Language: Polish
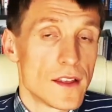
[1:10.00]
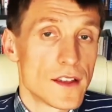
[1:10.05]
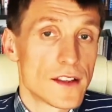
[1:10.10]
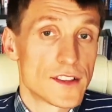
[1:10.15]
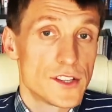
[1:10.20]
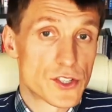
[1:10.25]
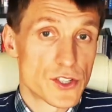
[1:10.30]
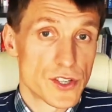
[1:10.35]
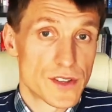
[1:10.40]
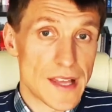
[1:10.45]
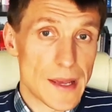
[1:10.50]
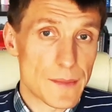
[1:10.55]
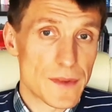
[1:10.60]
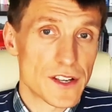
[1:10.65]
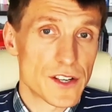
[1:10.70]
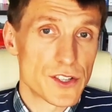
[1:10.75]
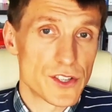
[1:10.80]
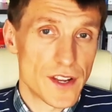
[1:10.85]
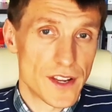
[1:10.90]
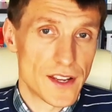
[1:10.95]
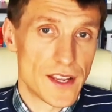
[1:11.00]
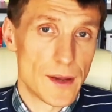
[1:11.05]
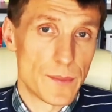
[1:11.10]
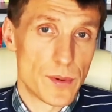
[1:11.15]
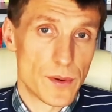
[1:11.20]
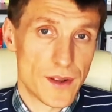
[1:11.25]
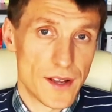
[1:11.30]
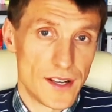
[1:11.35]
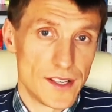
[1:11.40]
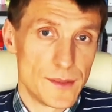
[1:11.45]
Gdy czytamy Księgę
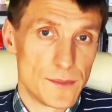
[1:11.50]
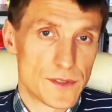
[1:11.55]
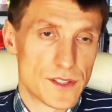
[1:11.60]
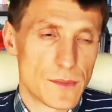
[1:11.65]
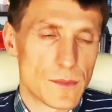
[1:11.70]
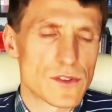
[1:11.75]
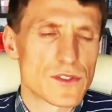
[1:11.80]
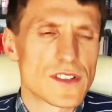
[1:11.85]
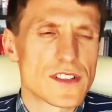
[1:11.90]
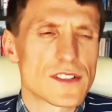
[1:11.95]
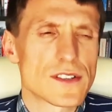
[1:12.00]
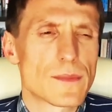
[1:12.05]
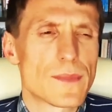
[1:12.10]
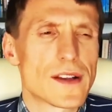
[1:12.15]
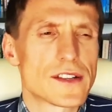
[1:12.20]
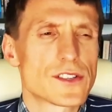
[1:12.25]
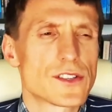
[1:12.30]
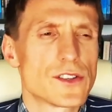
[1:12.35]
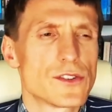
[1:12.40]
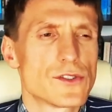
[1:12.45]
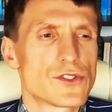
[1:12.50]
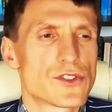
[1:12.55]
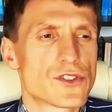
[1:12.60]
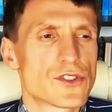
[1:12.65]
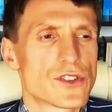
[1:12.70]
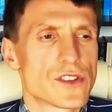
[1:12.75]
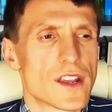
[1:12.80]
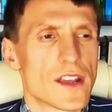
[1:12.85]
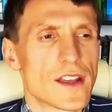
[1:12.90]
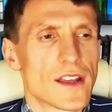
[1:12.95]
Apokalipsy, można zobaczyć,
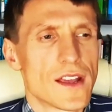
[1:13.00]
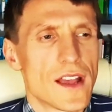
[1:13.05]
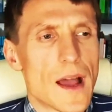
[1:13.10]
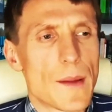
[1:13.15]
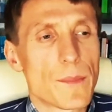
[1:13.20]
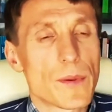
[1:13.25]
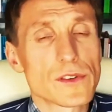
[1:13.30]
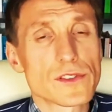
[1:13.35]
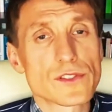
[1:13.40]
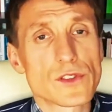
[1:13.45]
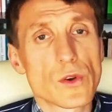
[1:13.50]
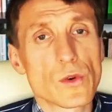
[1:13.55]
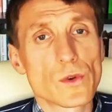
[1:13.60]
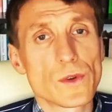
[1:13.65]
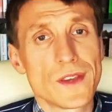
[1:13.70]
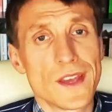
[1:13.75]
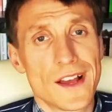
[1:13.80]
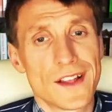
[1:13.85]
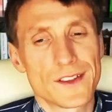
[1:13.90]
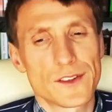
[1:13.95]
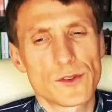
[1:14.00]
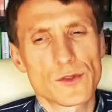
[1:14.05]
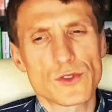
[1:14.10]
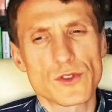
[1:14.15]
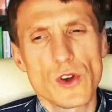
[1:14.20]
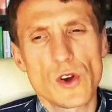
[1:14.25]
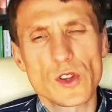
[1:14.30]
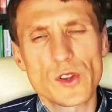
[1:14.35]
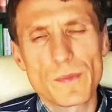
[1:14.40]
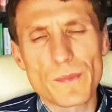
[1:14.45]
że apostoł Jan już
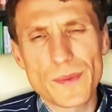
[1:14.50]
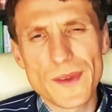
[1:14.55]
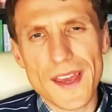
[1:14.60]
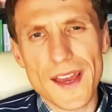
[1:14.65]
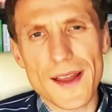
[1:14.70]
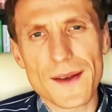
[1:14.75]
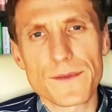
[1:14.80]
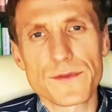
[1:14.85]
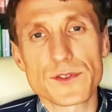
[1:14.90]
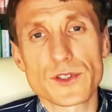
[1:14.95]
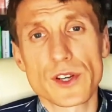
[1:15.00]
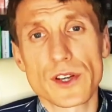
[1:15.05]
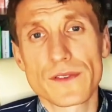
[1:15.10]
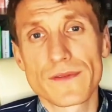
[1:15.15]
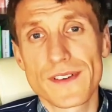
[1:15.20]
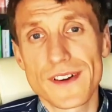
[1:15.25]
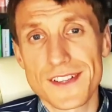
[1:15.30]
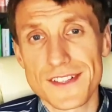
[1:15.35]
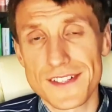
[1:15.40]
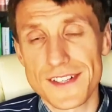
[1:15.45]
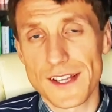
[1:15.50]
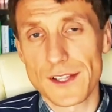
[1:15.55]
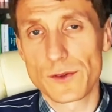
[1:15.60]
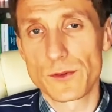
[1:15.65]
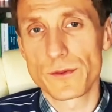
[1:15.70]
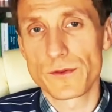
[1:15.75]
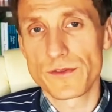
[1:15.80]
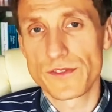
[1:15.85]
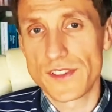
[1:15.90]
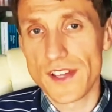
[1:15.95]
od pierwszych
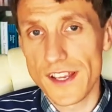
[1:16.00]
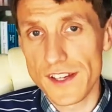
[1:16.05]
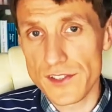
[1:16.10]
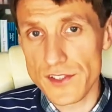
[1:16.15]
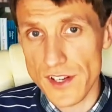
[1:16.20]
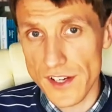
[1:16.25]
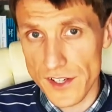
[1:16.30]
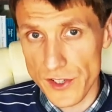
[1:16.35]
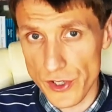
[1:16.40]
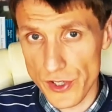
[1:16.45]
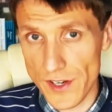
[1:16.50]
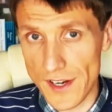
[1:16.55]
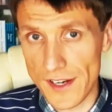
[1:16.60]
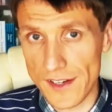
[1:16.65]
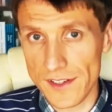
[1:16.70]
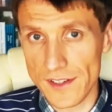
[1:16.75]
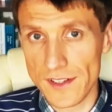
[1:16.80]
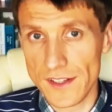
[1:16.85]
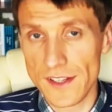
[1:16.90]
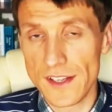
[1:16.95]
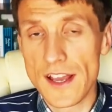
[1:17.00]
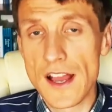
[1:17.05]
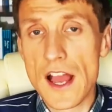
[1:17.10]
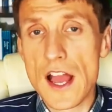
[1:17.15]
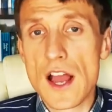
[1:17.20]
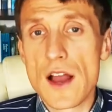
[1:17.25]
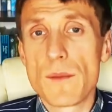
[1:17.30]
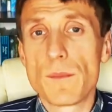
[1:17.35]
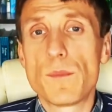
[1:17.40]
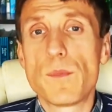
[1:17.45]
wersetów tejże księgi
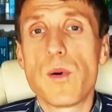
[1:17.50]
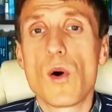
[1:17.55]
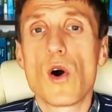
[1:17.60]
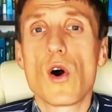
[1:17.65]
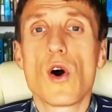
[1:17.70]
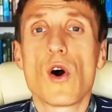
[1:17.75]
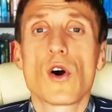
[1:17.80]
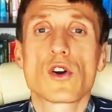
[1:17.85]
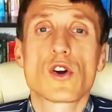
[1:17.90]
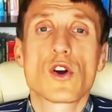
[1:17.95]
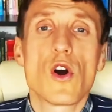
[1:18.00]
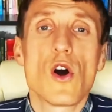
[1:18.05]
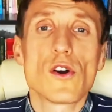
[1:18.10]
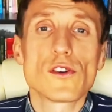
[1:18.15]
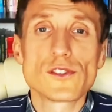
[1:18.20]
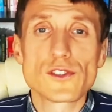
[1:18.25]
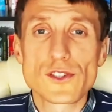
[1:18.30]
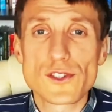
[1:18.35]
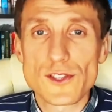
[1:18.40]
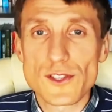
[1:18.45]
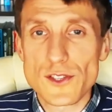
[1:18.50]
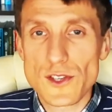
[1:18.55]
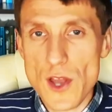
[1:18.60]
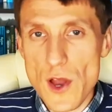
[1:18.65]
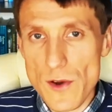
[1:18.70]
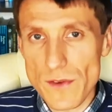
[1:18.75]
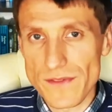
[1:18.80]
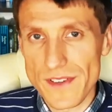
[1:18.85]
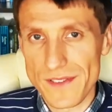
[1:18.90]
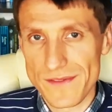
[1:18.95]
po
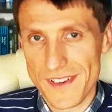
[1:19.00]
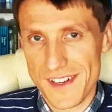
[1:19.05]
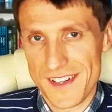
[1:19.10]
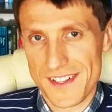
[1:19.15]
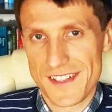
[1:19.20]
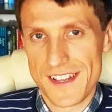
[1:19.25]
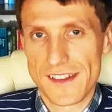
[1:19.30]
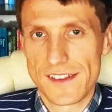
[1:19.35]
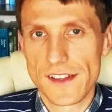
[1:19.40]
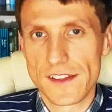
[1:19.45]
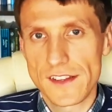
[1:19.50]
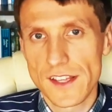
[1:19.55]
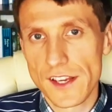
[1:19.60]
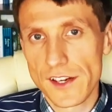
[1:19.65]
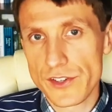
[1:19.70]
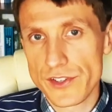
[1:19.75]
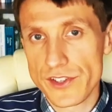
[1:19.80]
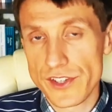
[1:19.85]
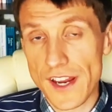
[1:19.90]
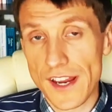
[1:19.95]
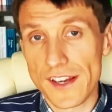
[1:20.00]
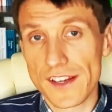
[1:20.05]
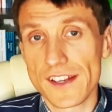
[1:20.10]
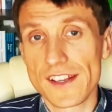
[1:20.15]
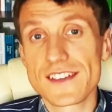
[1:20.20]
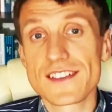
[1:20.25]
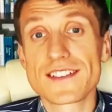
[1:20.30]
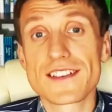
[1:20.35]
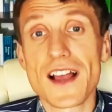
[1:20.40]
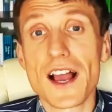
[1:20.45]
końcowe wersety tej
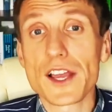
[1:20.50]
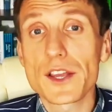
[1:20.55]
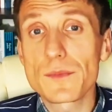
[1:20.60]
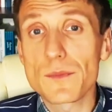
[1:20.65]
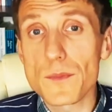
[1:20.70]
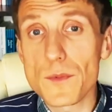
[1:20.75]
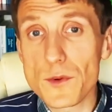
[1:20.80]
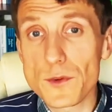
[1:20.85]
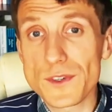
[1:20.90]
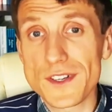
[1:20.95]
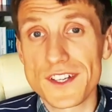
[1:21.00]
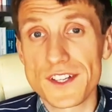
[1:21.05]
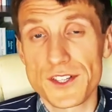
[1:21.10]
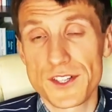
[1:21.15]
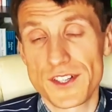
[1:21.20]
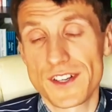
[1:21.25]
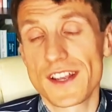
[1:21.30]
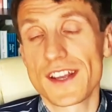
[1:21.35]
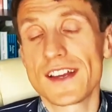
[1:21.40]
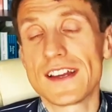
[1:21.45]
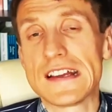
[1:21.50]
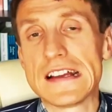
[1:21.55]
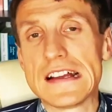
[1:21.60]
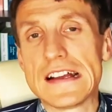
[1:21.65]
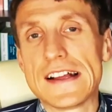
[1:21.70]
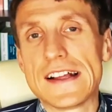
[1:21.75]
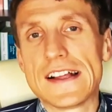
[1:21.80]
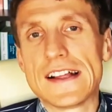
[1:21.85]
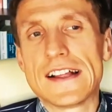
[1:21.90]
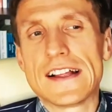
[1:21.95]
księgi zajmuje się
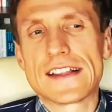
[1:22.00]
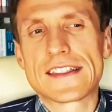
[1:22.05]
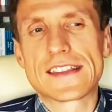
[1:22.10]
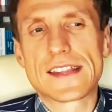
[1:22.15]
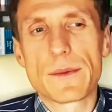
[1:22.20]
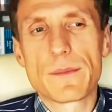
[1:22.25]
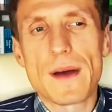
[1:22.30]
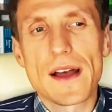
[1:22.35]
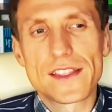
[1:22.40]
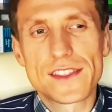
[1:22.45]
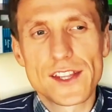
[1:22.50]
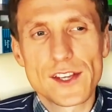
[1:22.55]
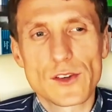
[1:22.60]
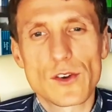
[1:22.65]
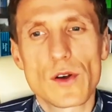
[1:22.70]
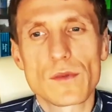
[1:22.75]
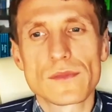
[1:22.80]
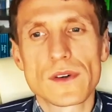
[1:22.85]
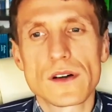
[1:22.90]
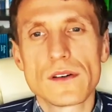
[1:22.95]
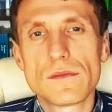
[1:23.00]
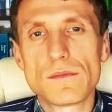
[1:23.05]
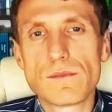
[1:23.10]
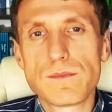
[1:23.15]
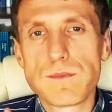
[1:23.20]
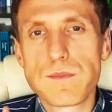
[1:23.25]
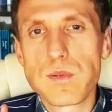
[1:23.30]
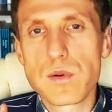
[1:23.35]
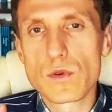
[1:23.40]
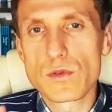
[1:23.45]
tematyką
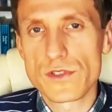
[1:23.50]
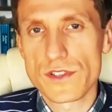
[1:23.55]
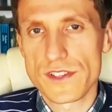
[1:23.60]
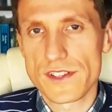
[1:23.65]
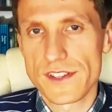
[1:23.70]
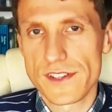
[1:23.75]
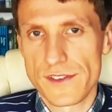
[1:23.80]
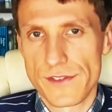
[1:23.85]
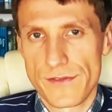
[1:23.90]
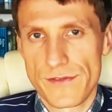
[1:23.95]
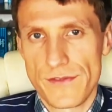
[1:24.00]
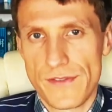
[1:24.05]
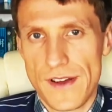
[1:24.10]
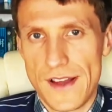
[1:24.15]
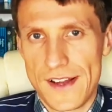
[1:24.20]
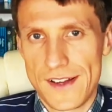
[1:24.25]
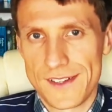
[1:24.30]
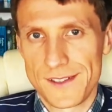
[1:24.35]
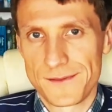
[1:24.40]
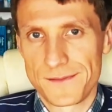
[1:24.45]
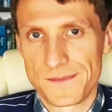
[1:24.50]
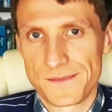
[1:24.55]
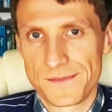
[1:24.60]
bóstwa.